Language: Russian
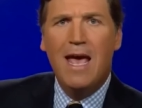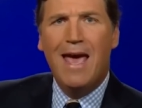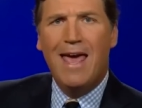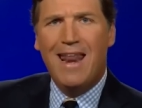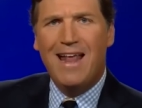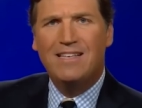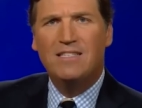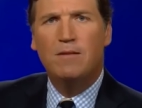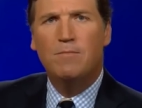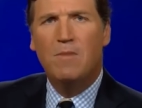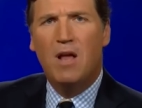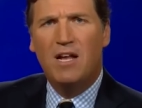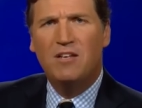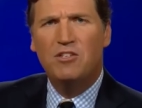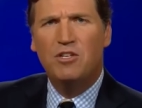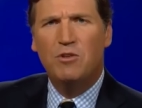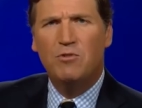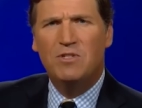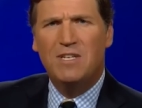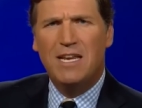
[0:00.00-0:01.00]
И попросил
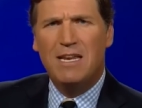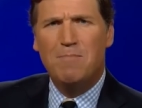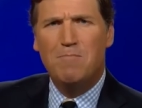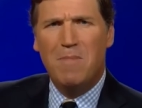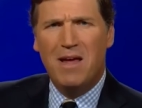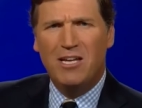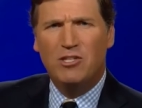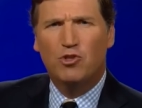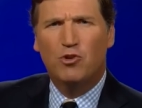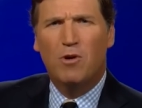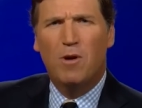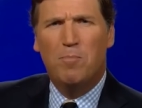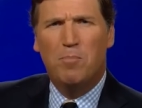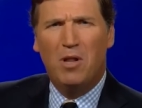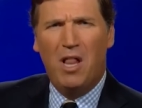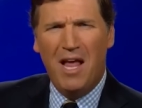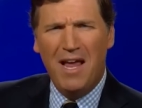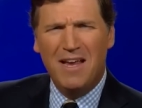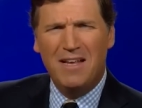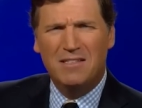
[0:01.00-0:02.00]
их не пользоваться
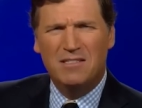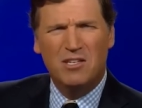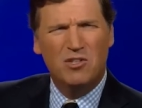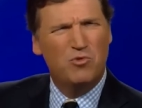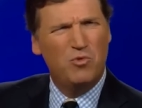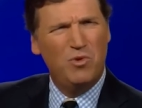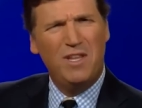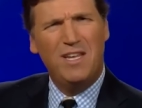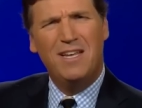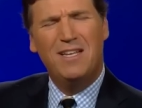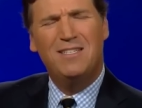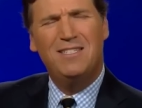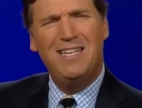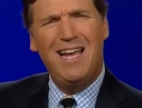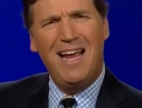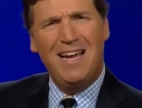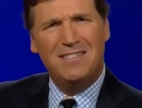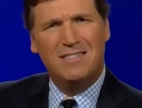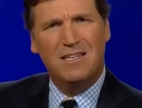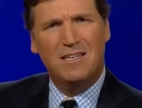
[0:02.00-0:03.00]
мощной техникой.
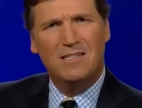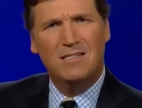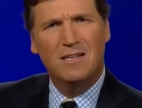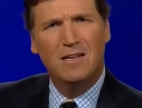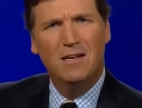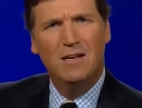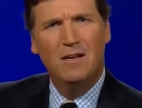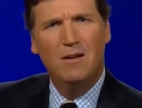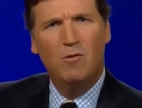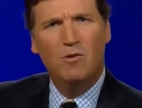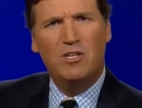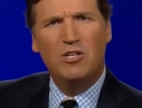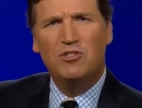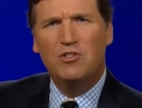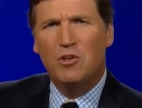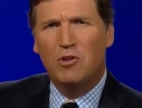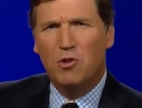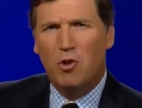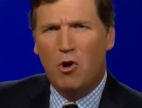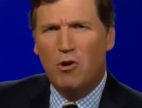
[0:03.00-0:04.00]
Правда, в Техасе?
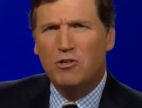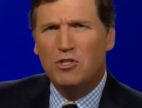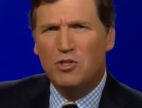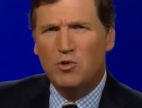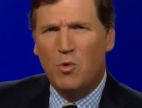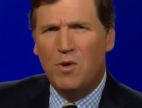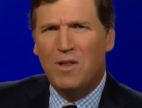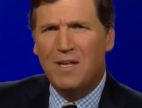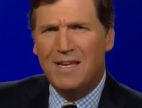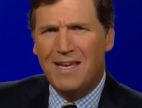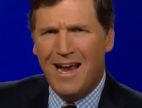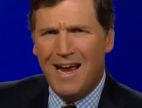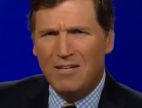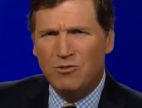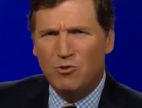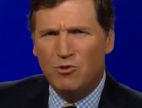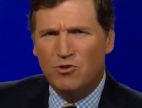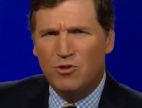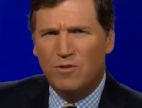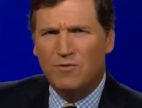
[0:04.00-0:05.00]
Где крупнейшие
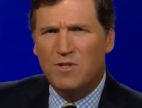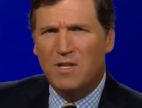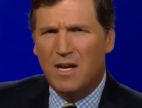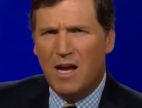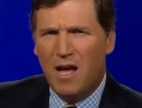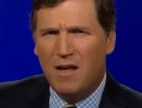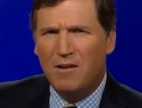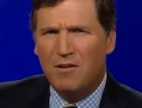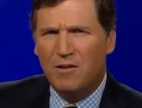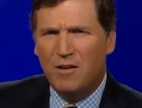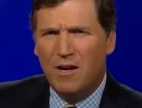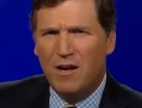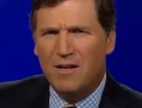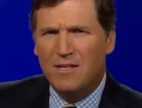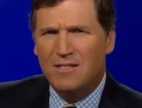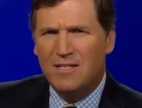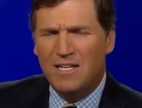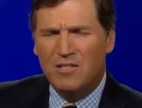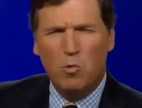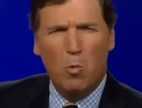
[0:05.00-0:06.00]
нефтегазовые резервы в
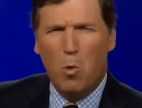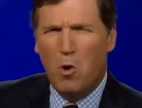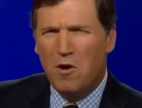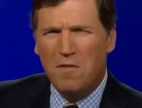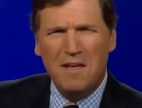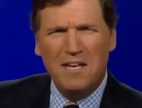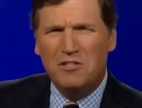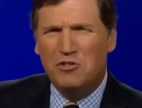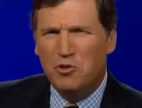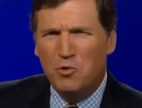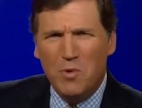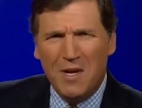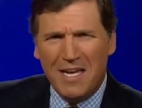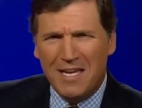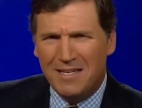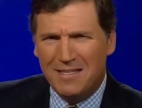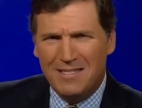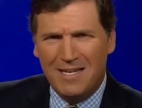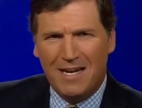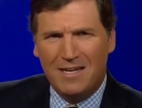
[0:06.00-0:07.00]
США? Чем они там в
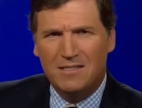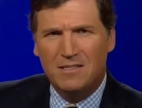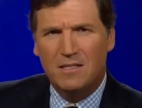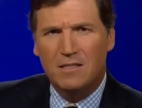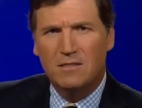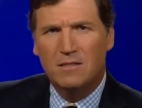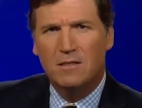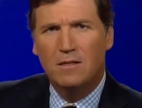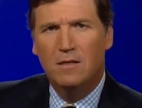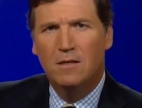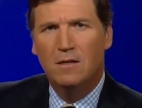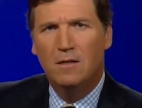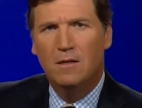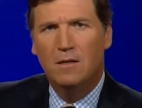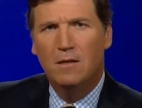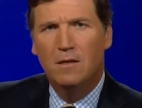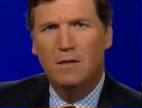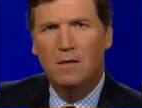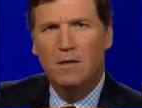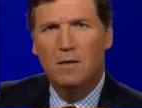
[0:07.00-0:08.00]
Техасе занимаются?
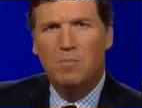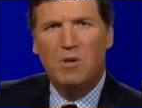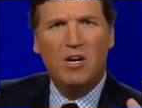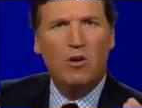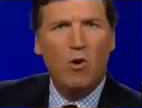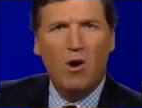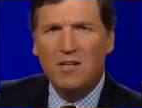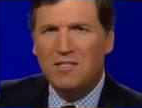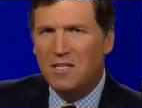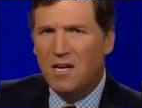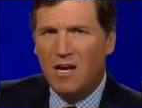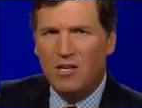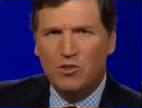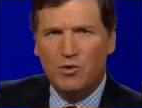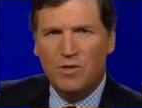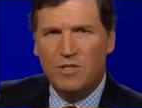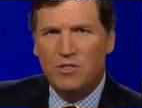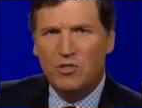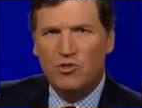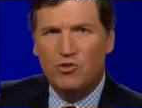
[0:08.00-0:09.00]
И это по всей
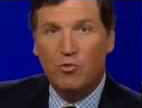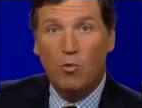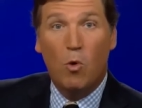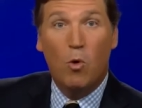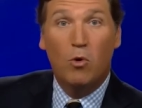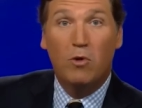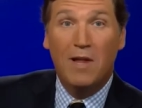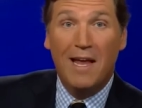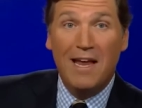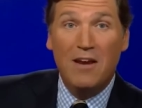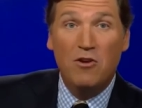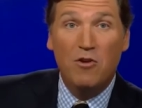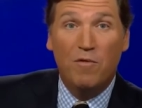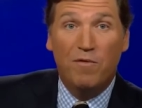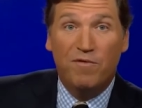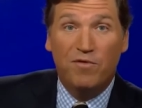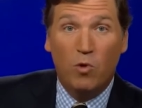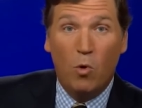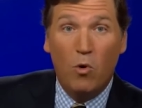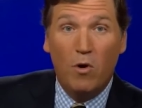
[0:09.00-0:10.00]
стране. Орландо
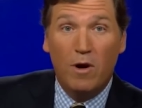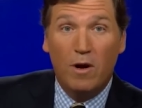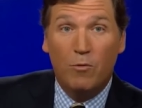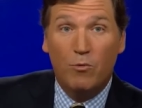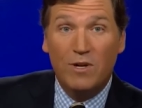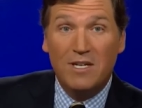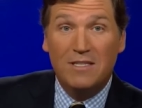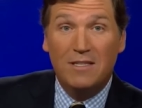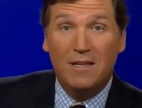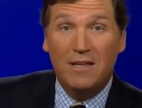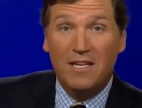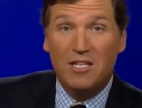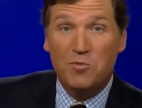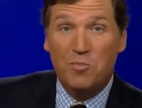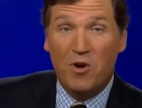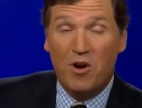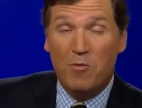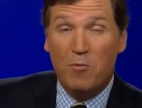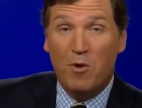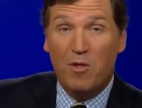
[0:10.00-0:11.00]
во Флориде недавно
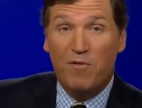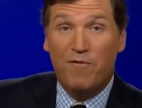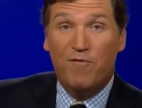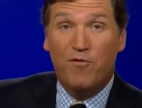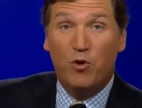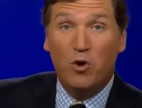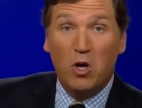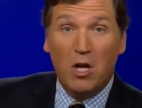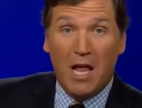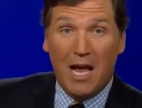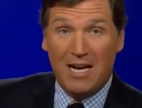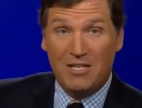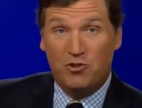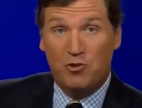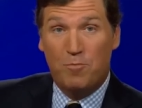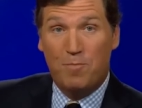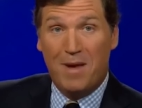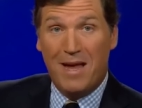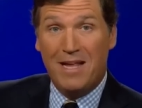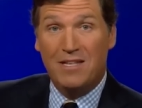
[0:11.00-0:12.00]
экспериментировал с
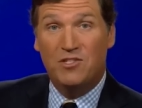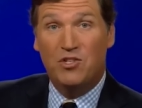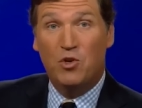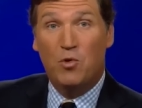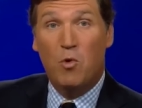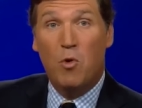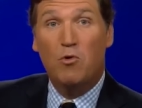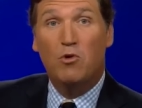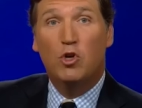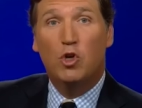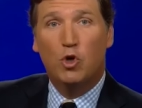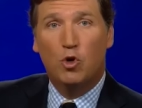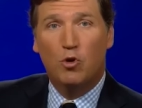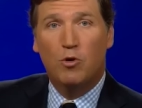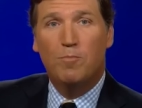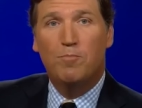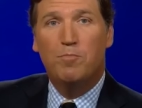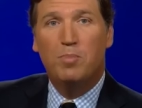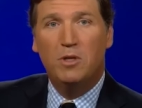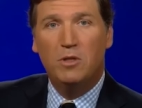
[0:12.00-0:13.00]
запретом удобрения для,
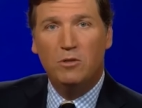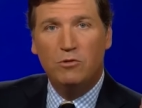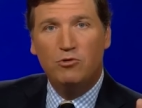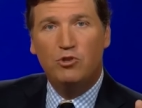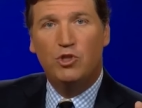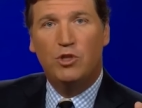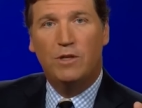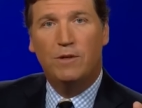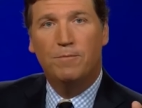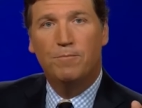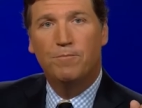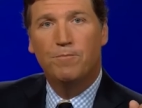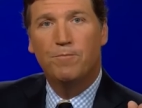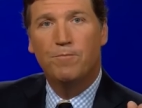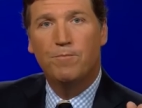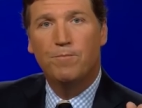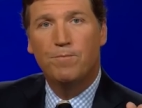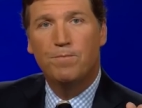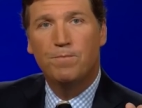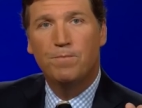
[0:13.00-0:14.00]
цитата, «снижения
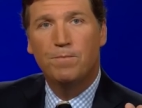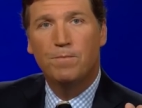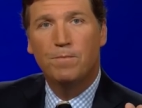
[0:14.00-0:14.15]
загрязнения».